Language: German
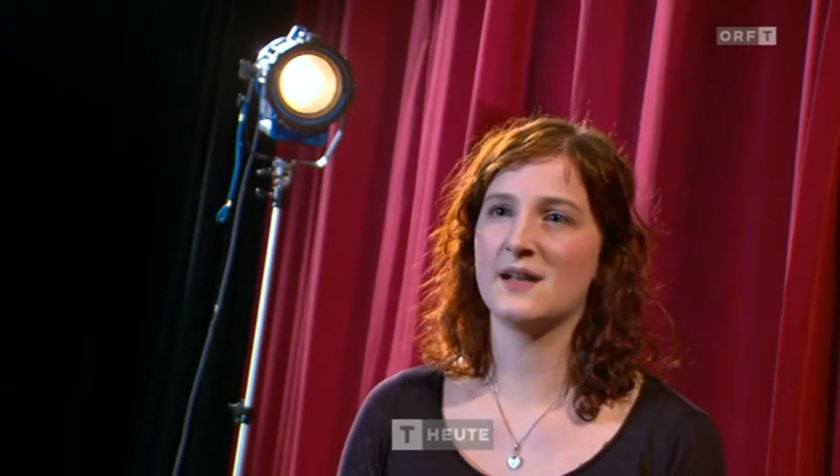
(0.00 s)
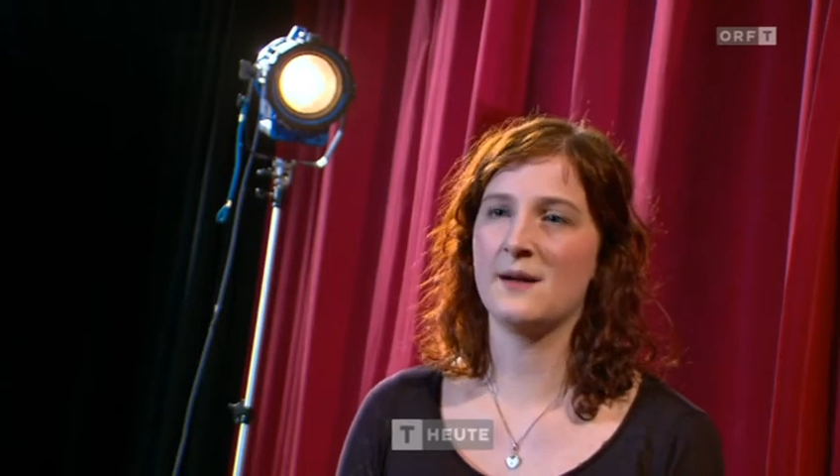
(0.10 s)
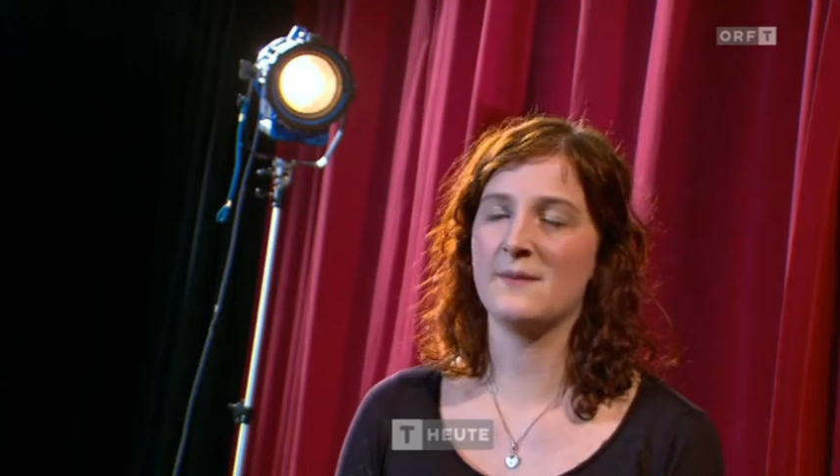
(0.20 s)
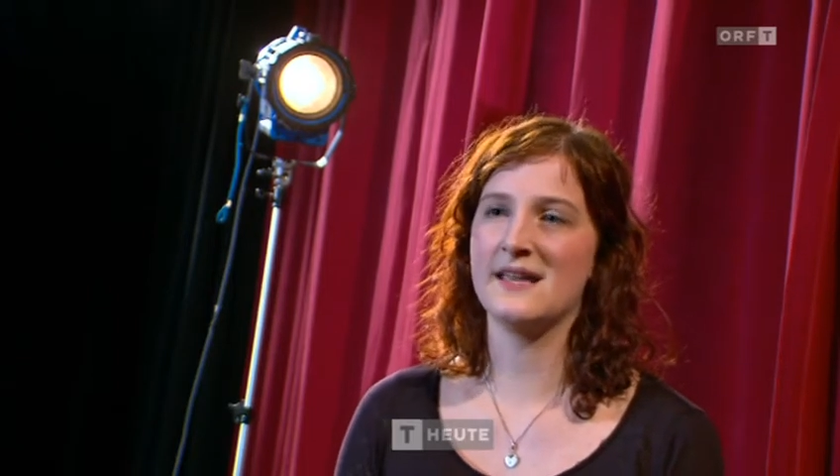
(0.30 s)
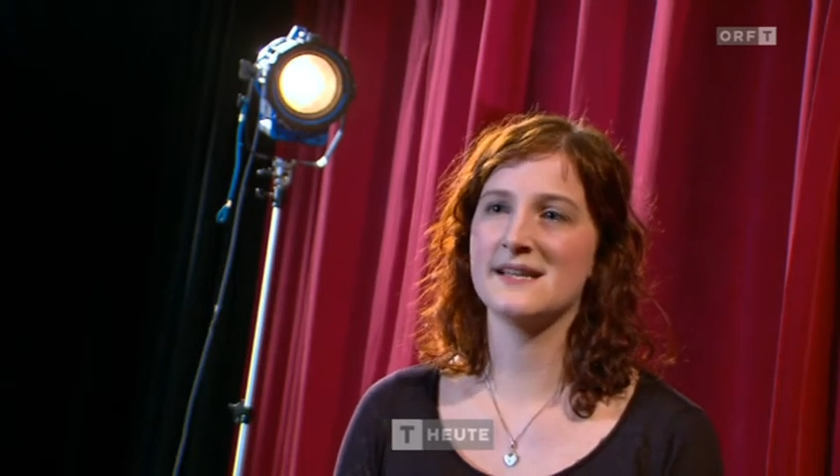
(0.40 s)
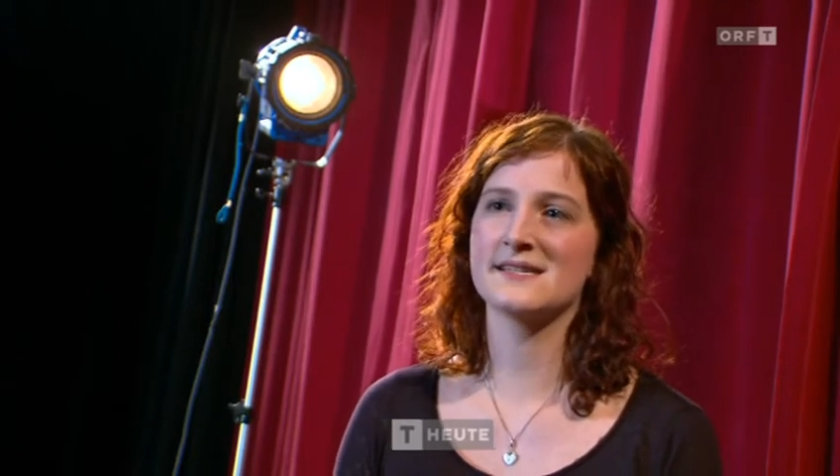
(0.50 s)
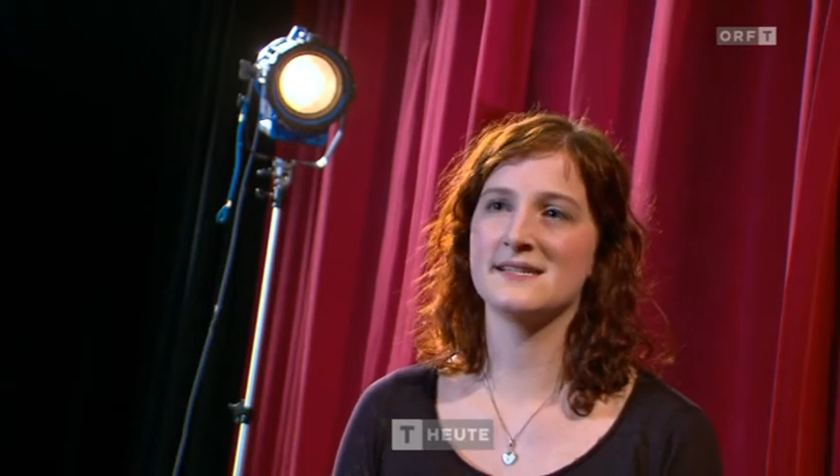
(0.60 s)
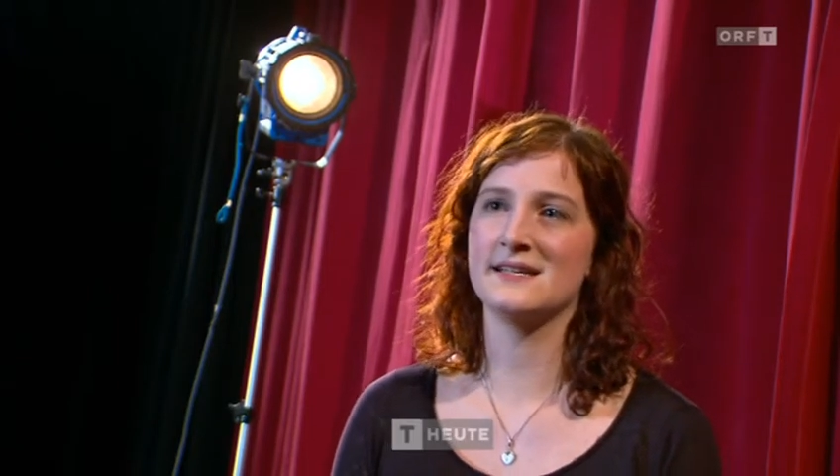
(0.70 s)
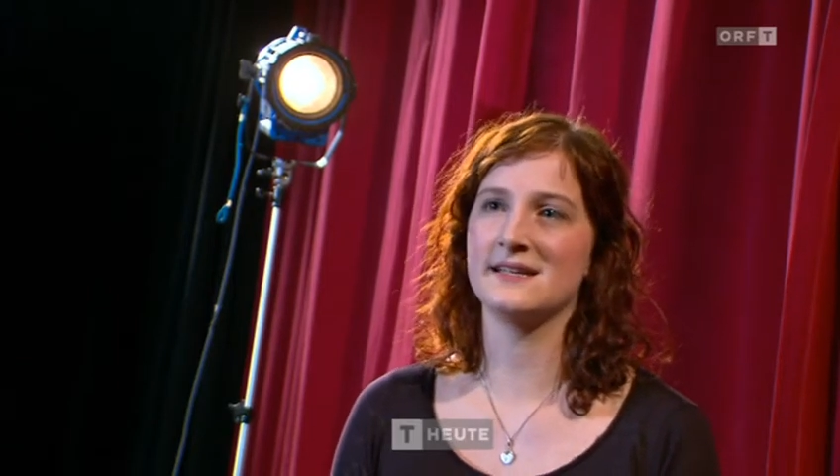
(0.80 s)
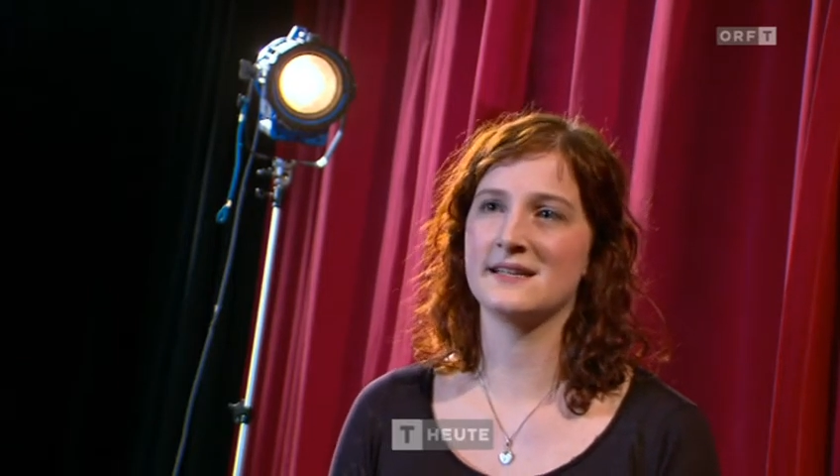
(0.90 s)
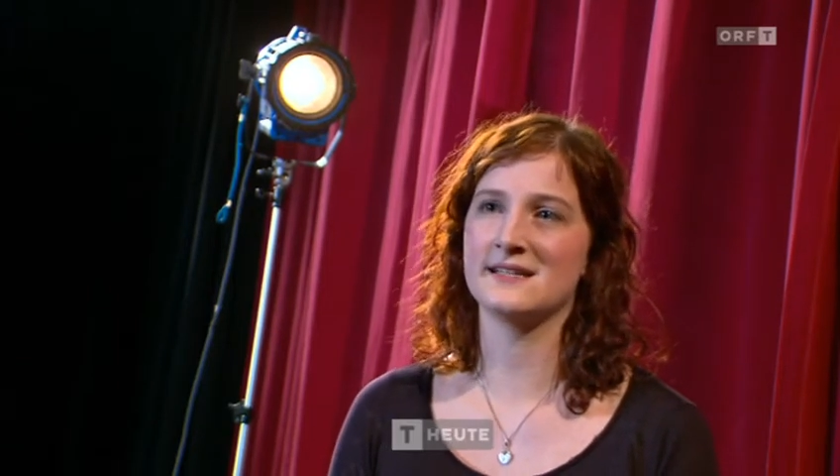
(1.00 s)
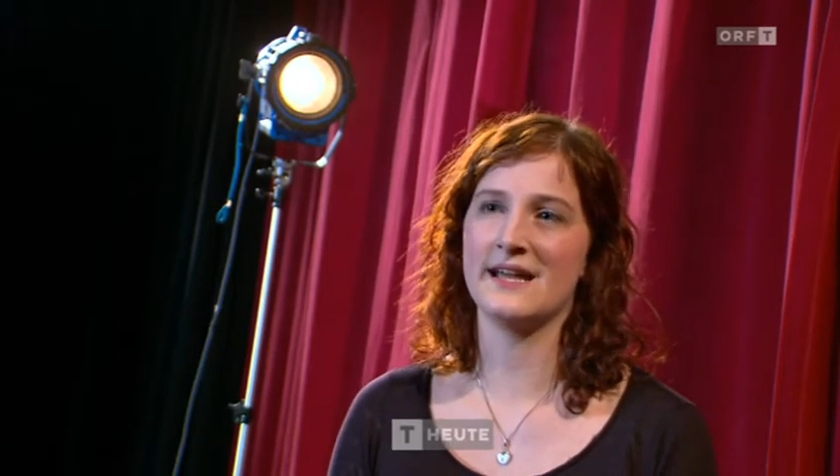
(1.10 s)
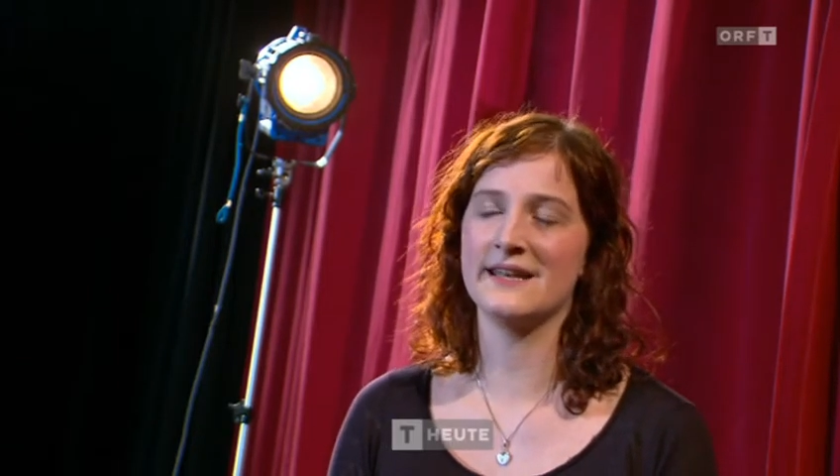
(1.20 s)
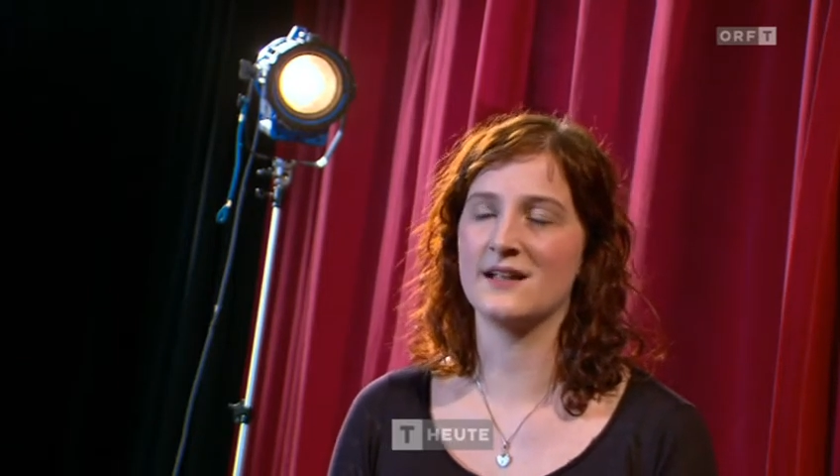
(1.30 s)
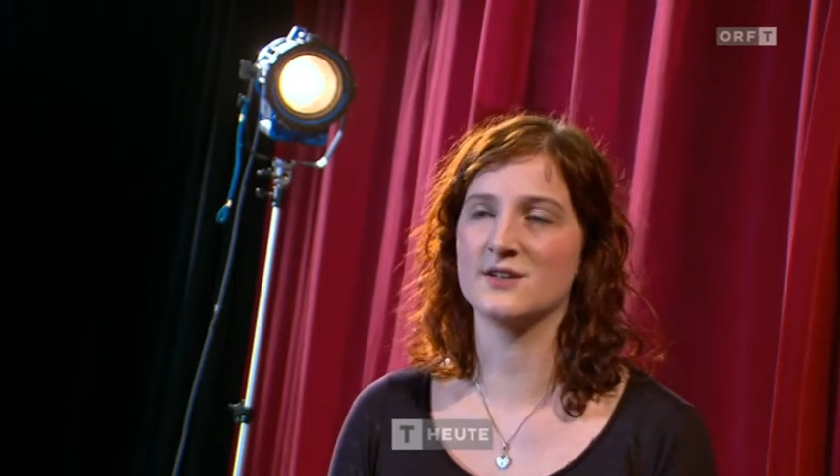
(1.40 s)
man am ehesten in den
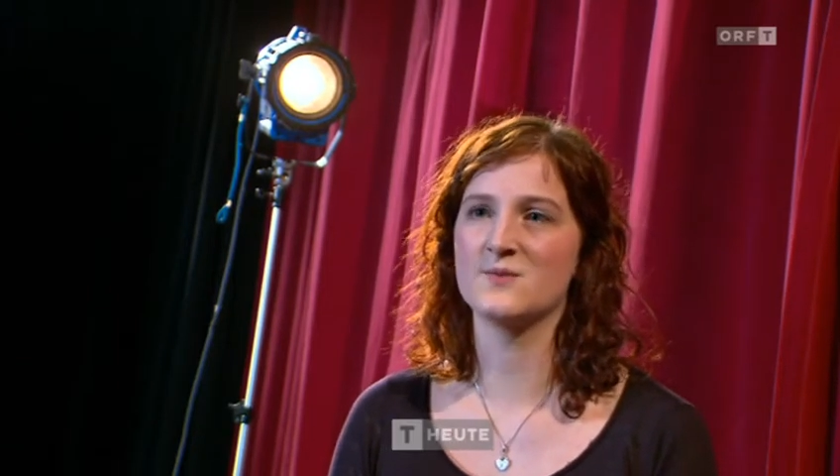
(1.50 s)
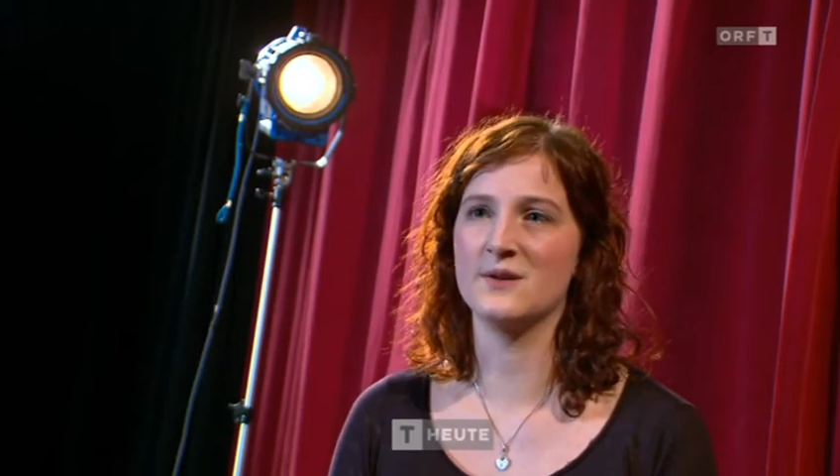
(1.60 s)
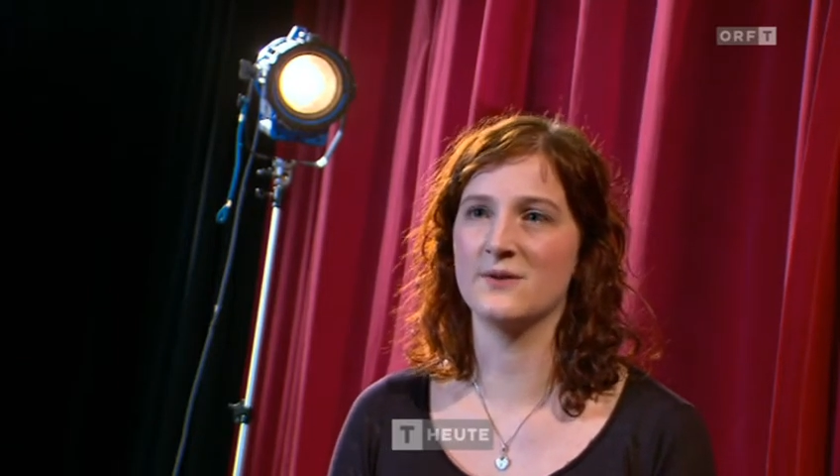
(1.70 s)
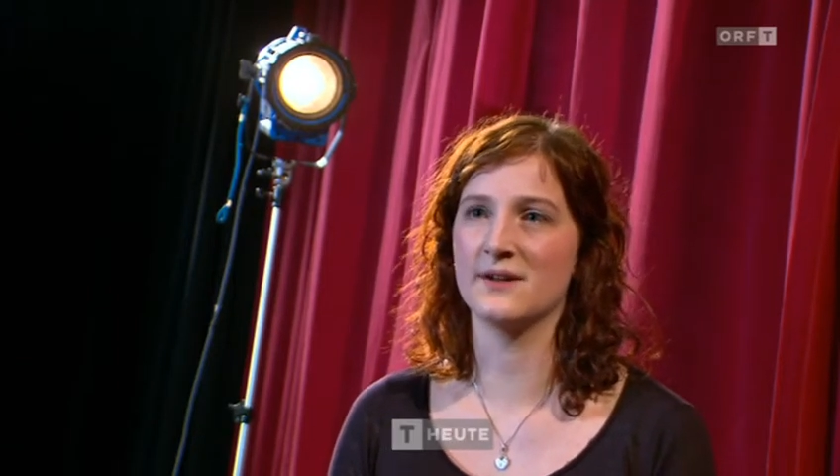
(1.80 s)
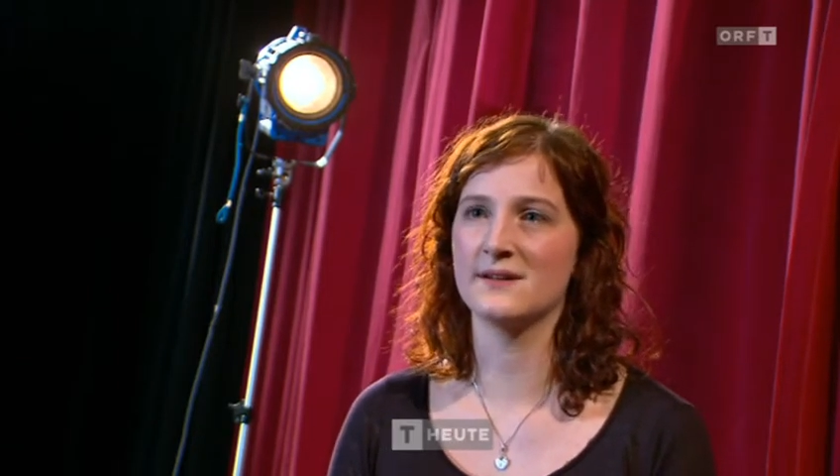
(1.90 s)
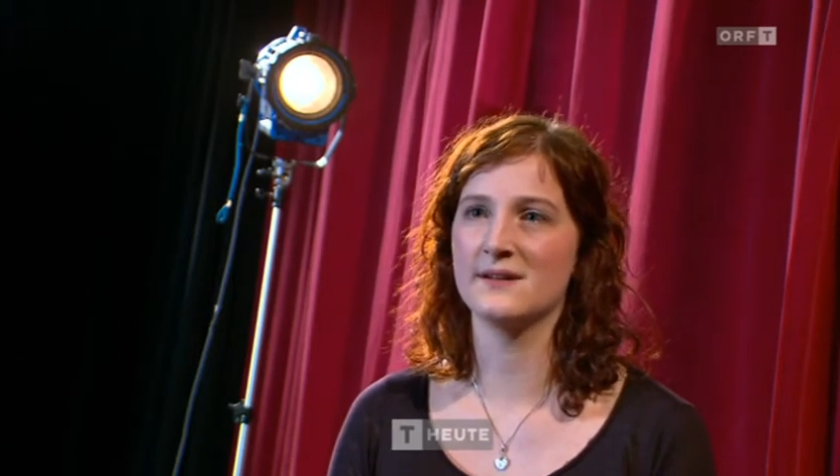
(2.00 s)
kleinen Anspielungen.